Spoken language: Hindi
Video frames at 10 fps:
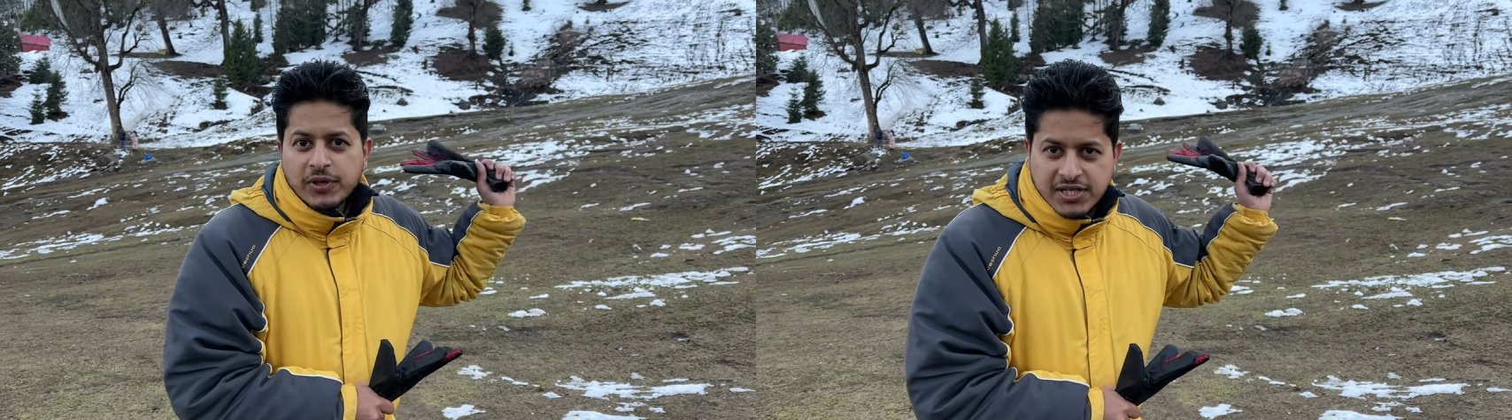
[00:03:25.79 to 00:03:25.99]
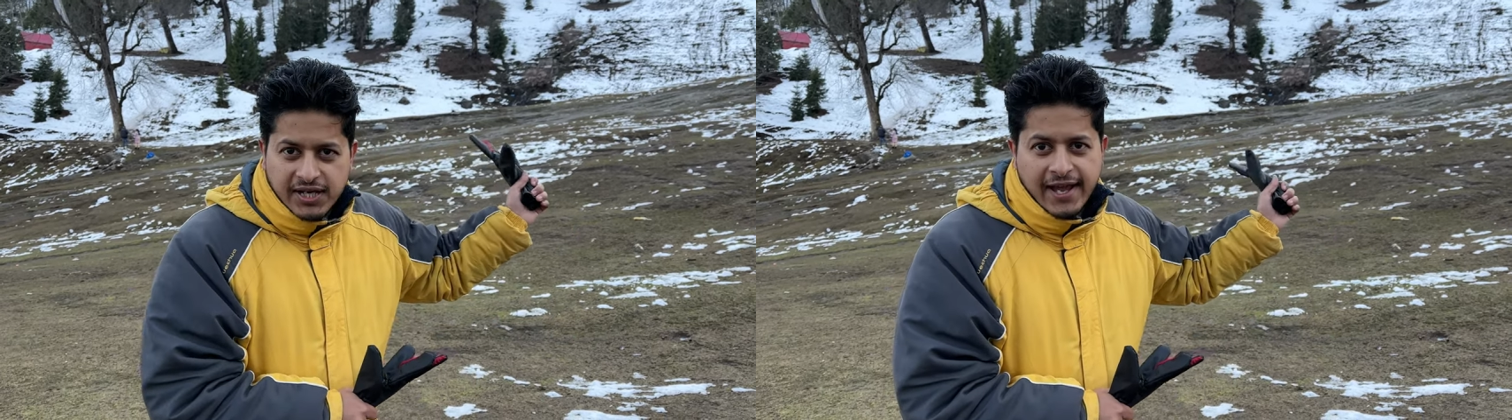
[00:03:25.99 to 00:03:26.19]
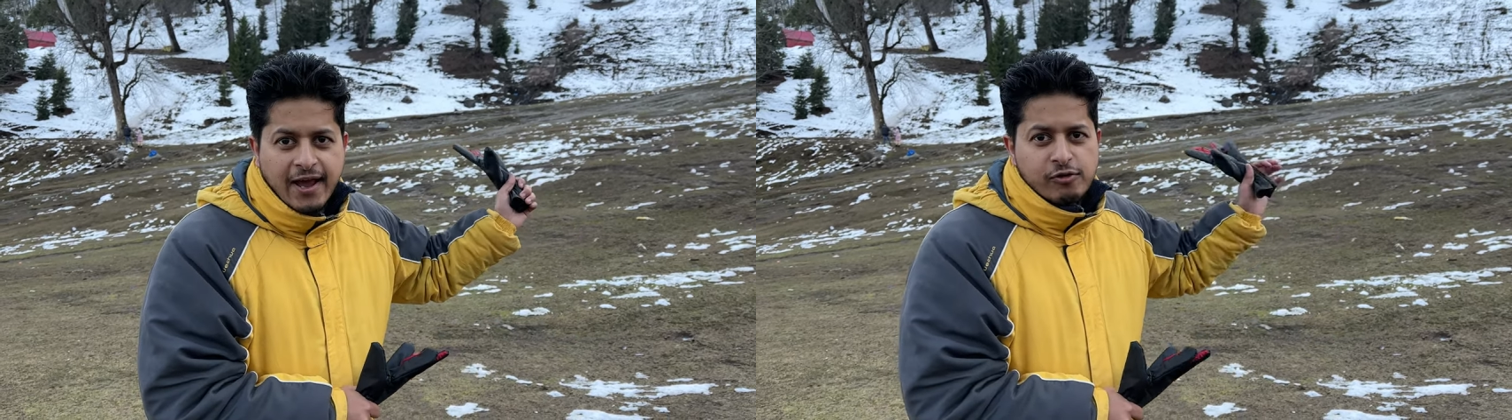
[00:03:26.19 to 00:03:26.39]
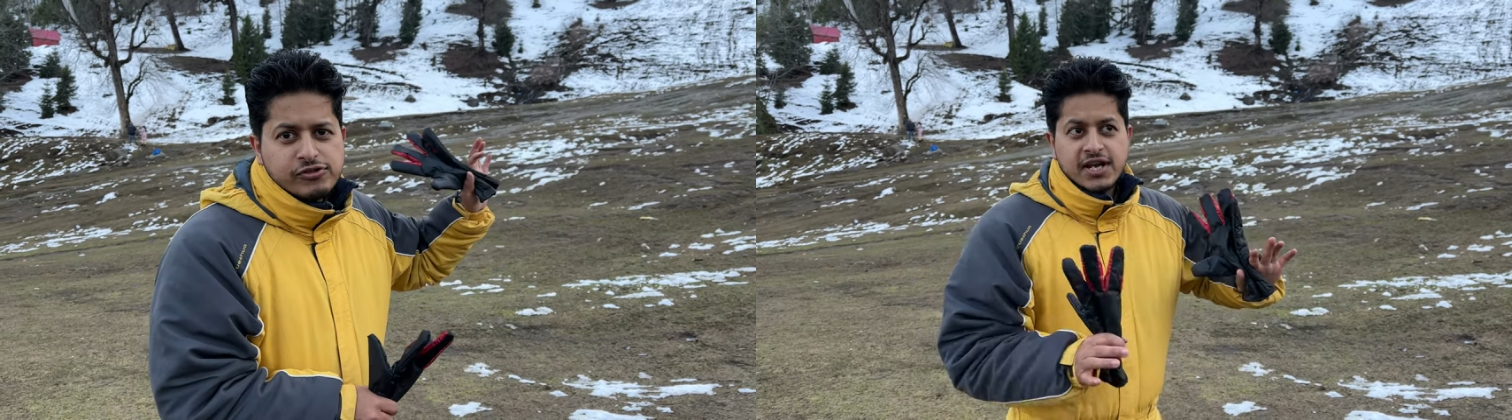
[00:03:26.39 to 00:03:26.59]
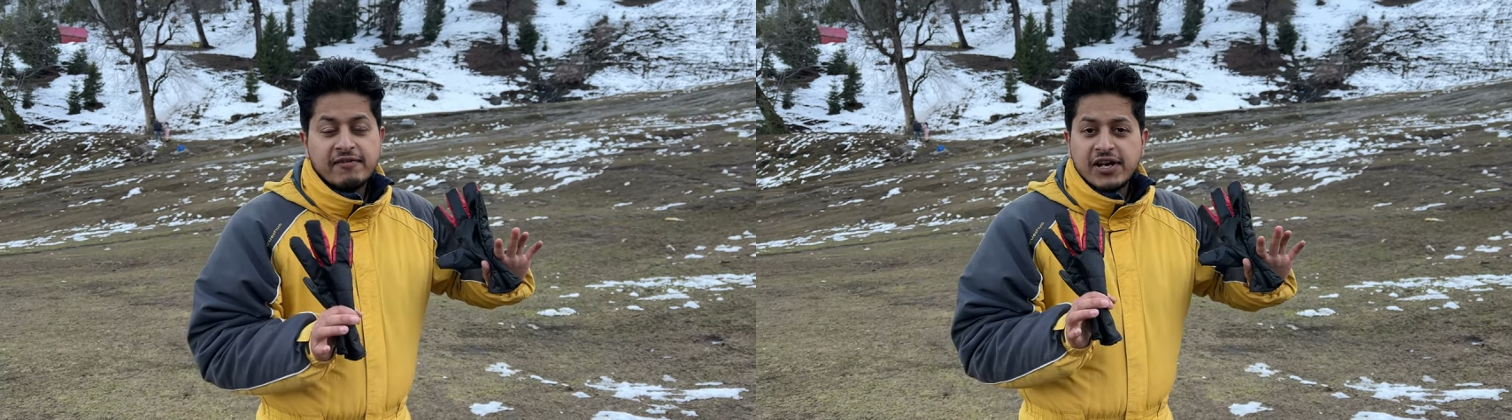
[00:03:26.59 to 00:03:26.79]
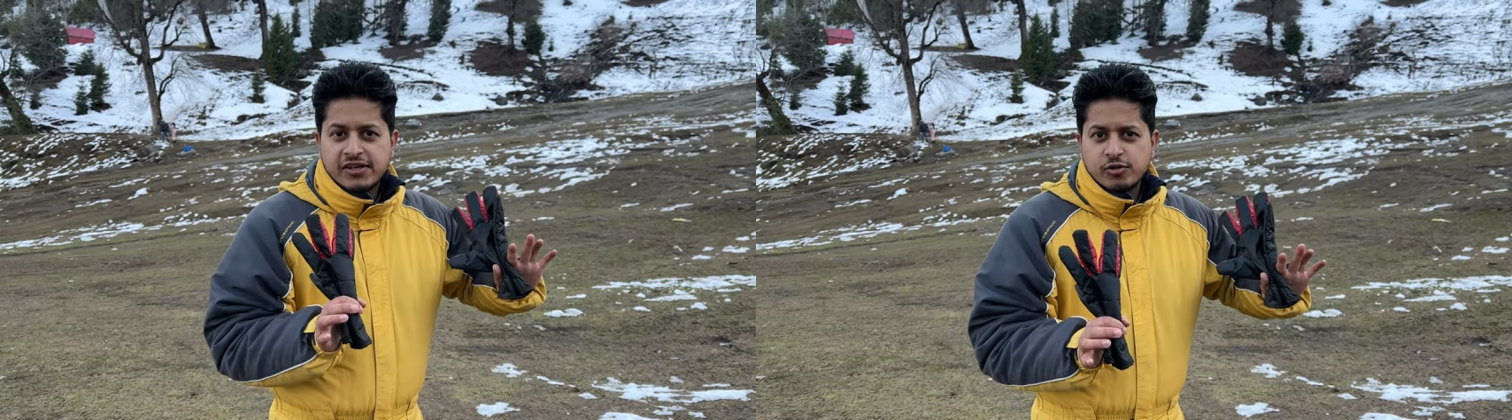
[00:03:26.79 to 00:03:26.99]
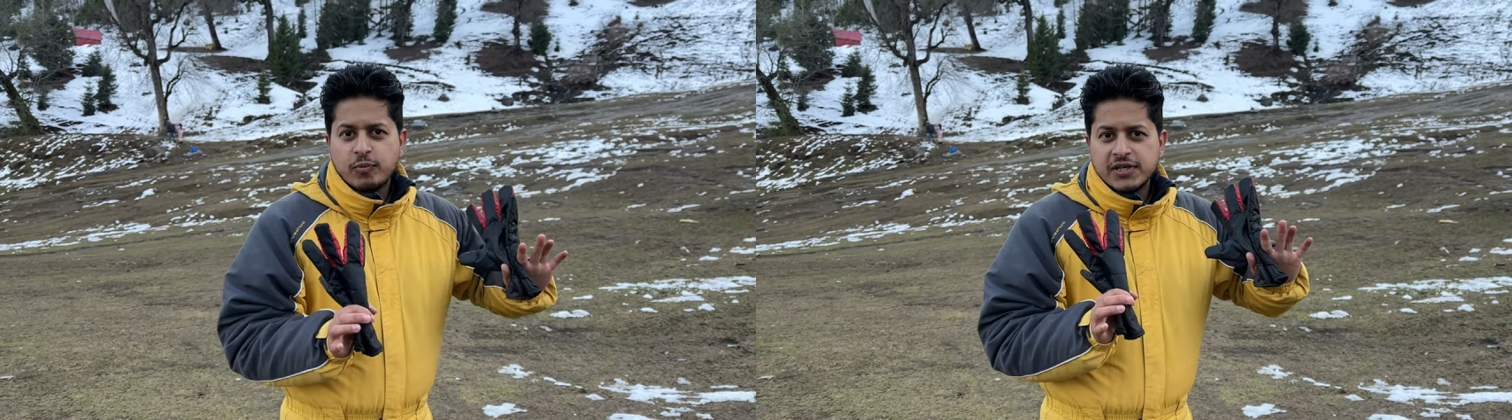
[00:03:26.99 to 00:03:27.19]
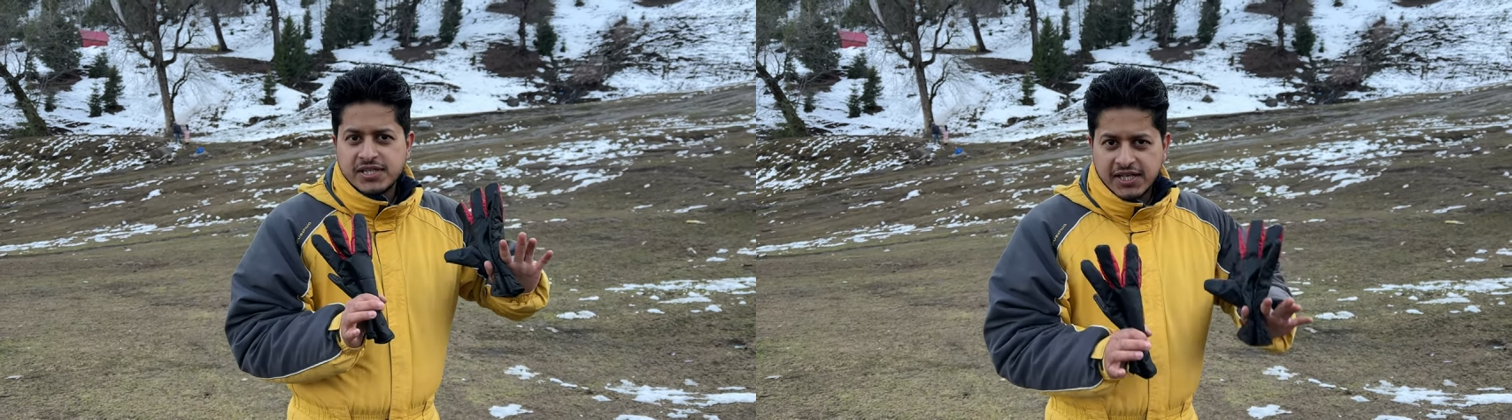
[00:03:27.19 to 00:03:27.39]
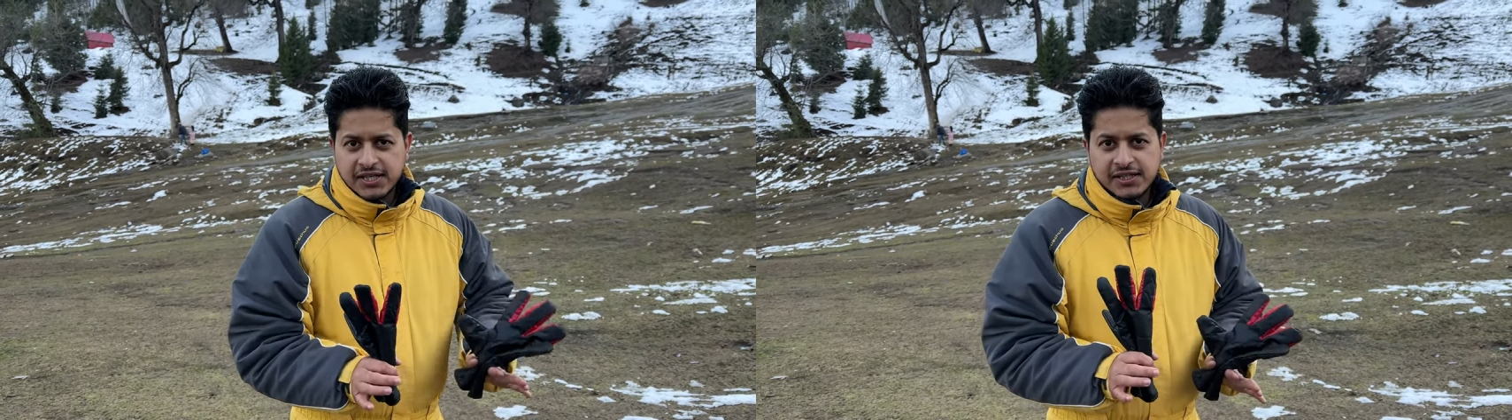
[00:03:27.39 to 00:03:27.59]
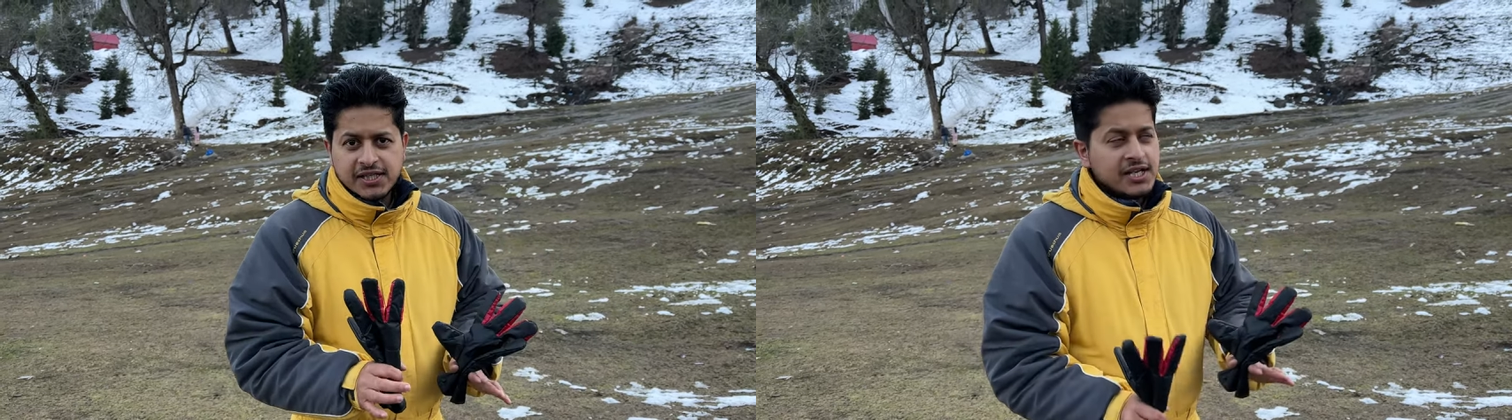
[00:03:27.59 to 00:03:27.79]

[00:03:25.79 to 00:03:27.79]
जाके आया हूँ सेवन हंड्रेड रुपीज़ टिकट थी